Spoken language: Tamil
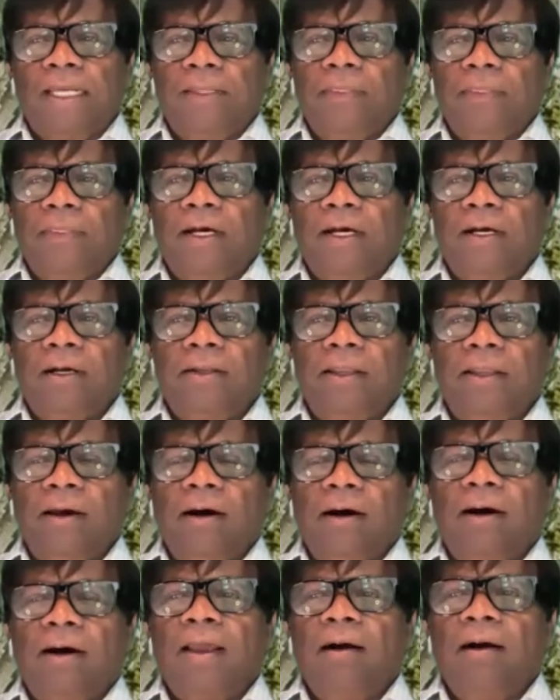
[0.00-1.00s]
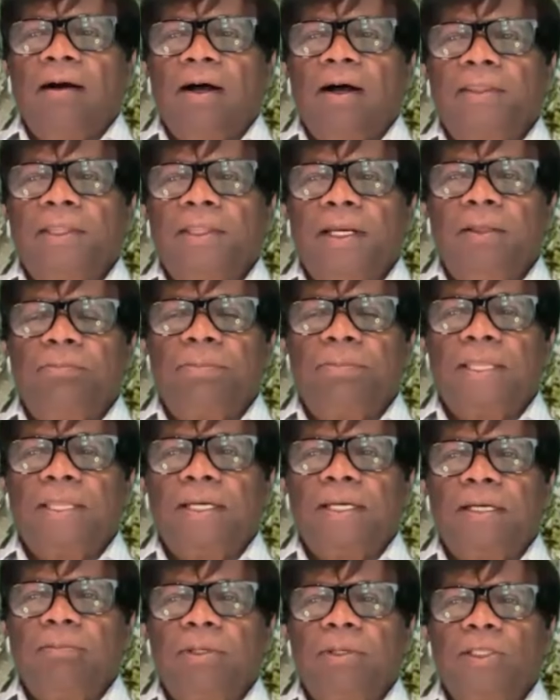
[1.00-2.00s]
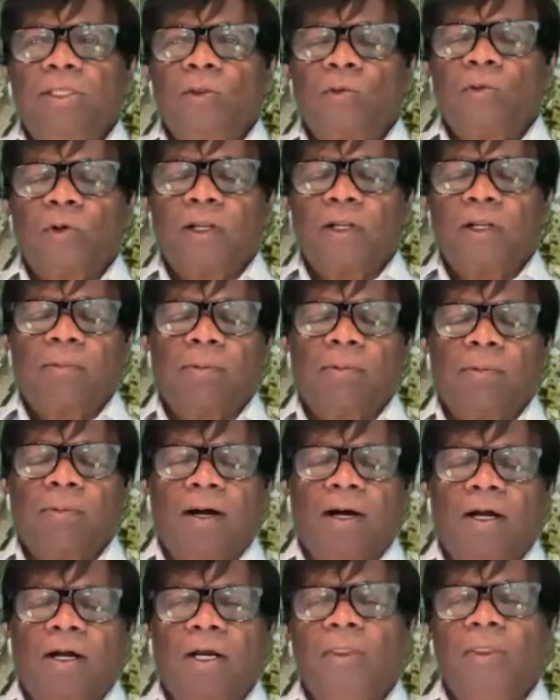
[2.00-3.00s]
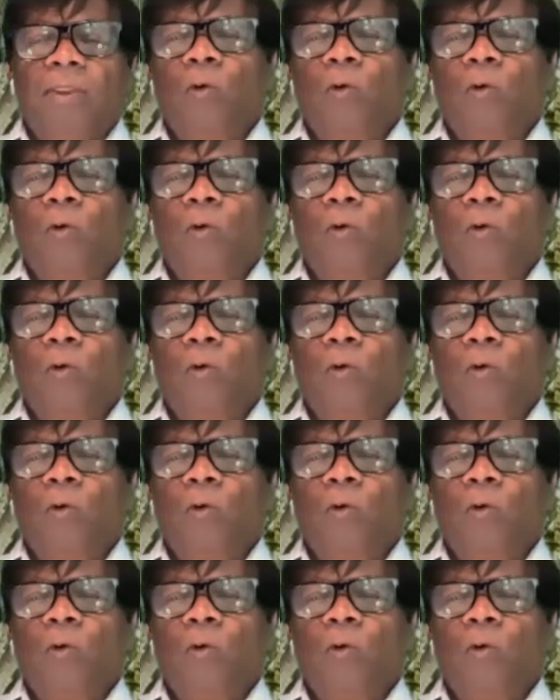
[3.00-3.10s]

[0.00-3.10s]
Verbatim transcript: இந்த யாரை ஆதரிப்பது என்பது தொடர்பாக